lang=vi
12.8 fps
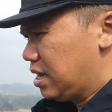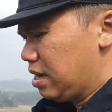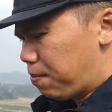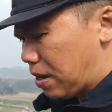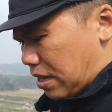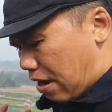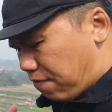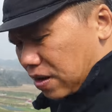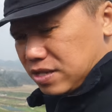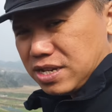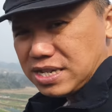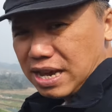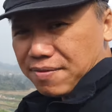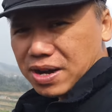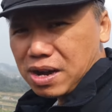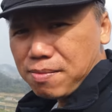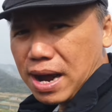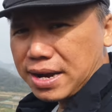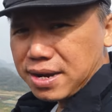thì như bà ta vừa chia sẻ
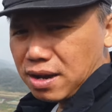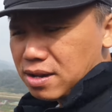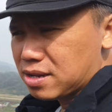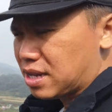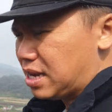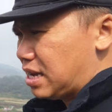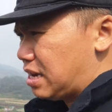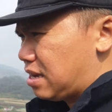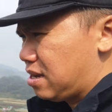với các bạn đó thì